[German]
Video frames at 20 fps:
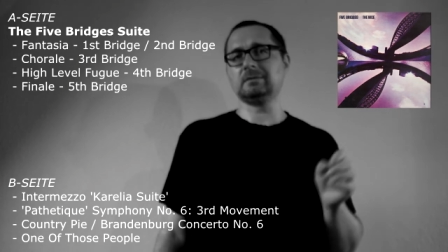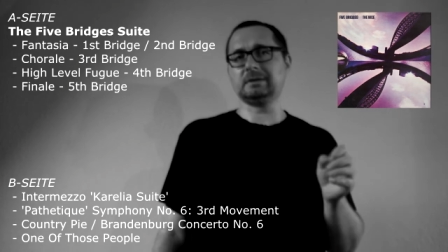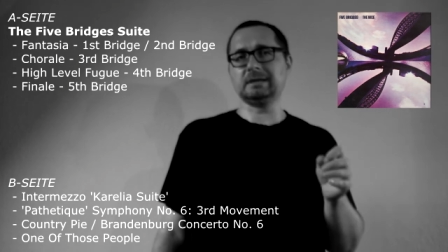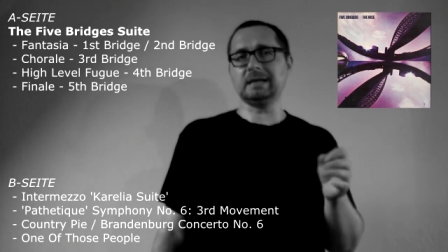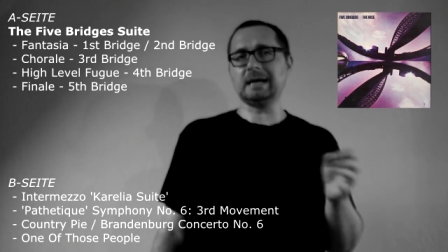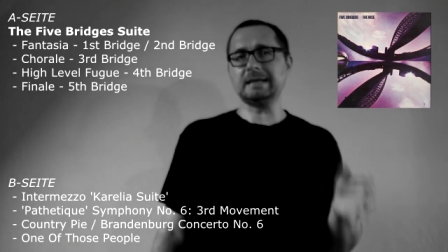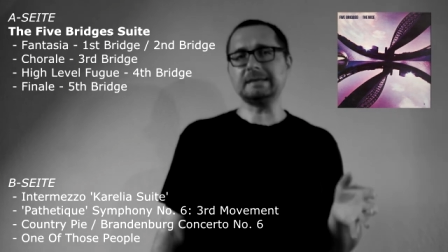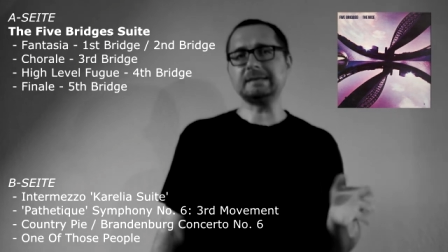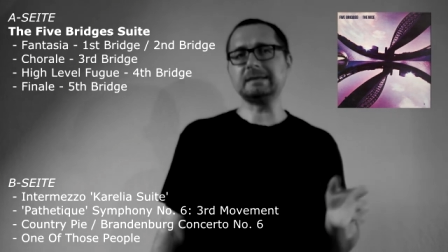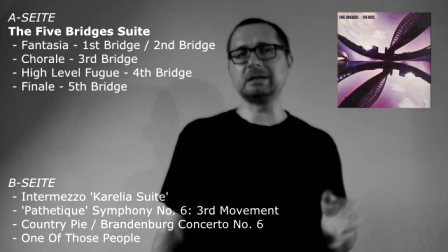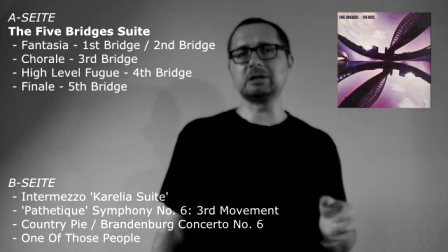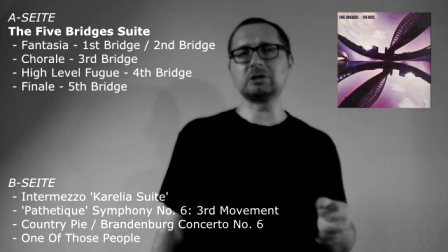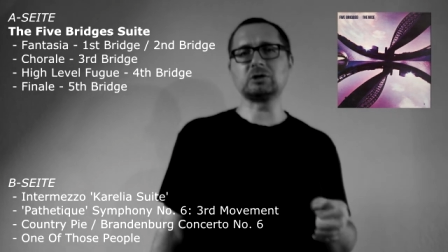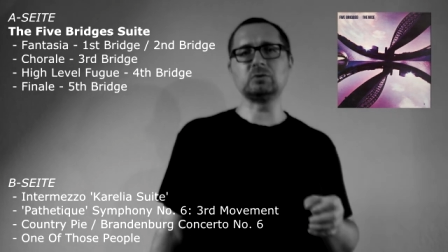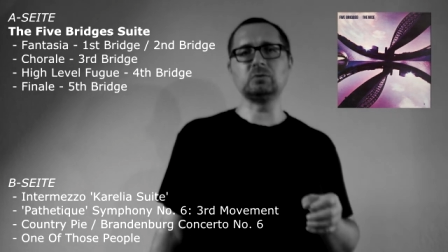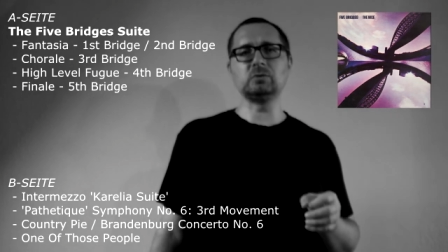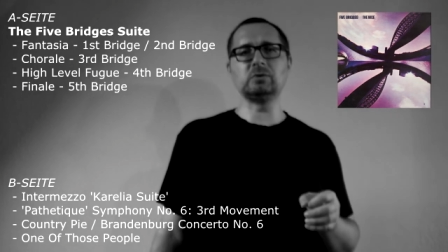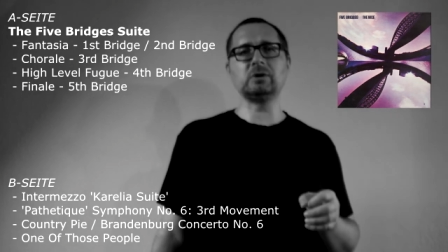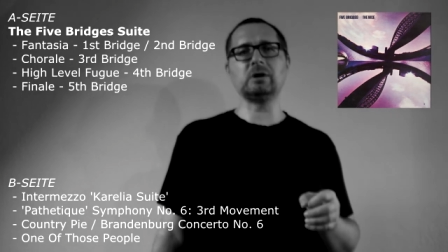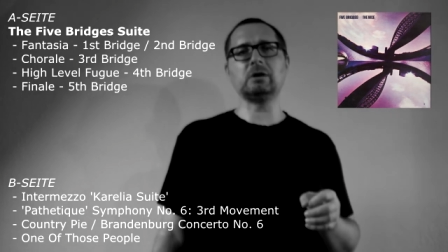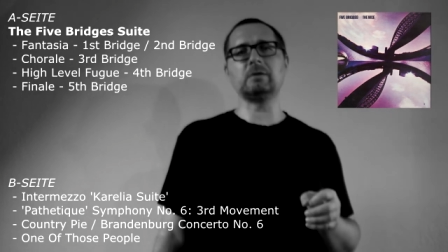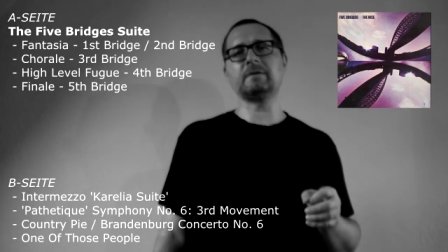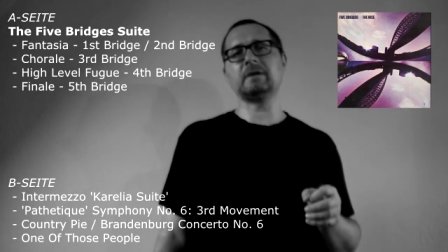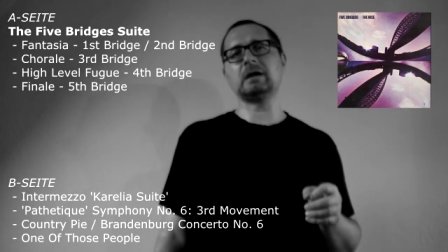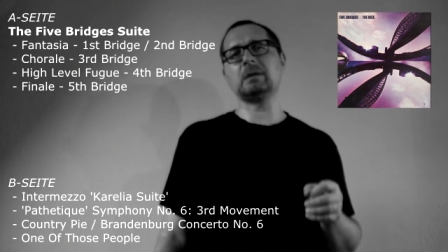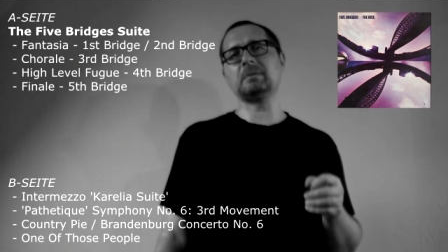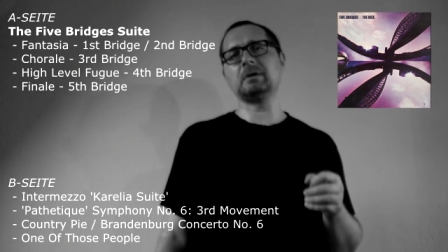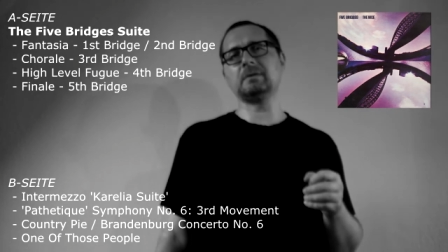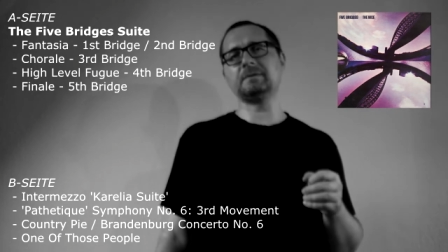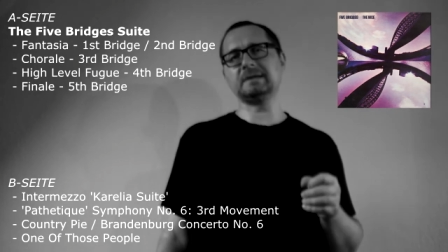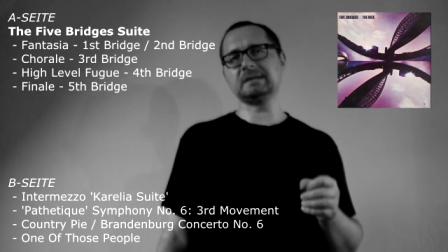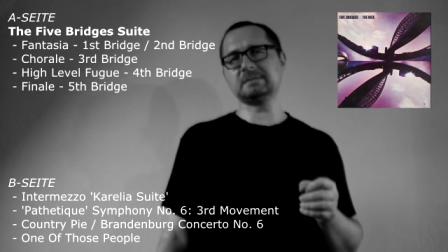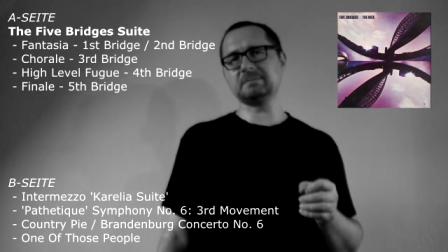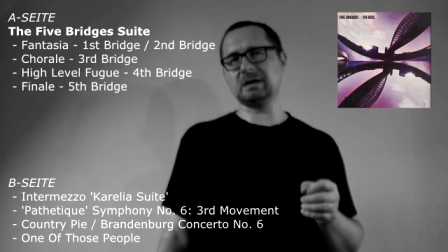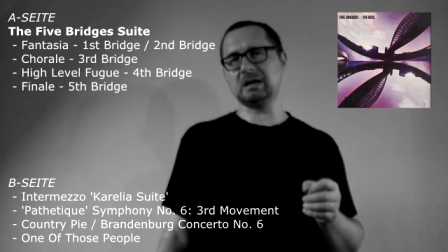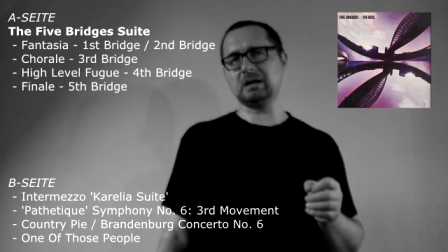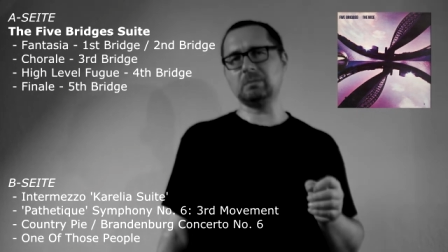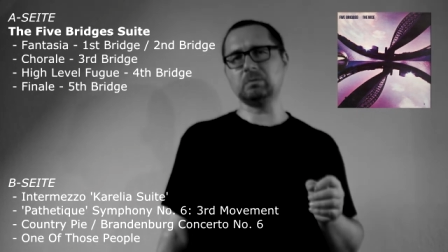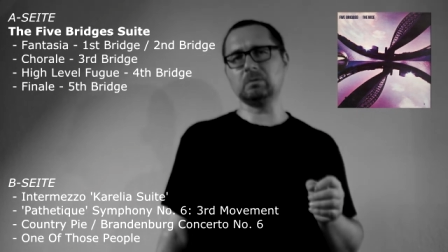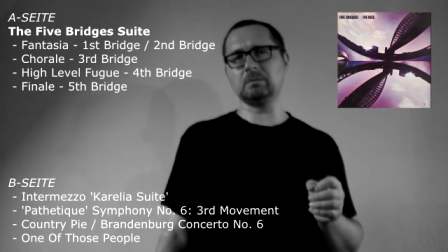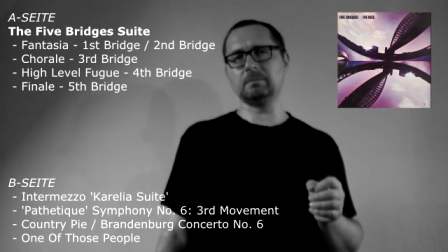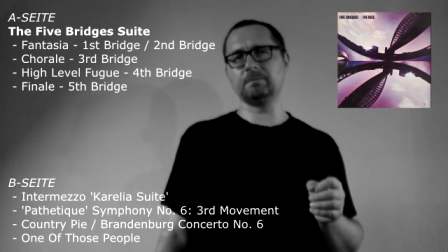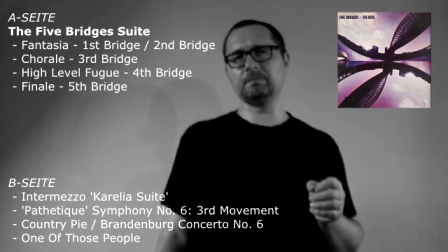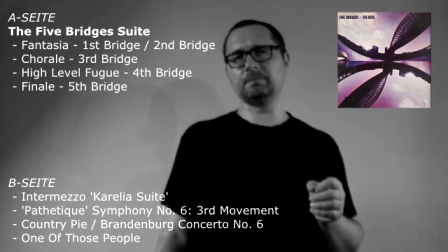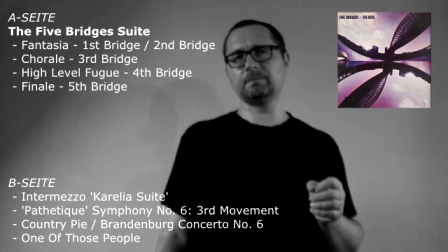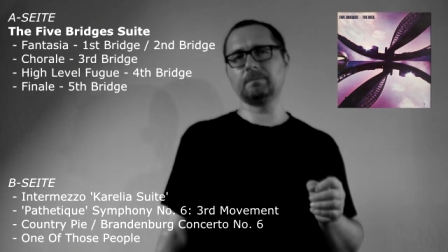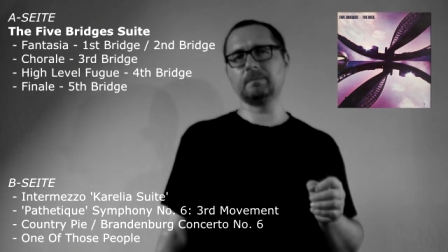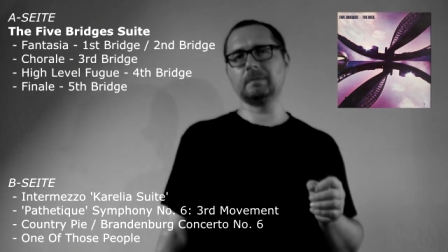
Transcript: die einzige Studioaufnahme auf diesem Album.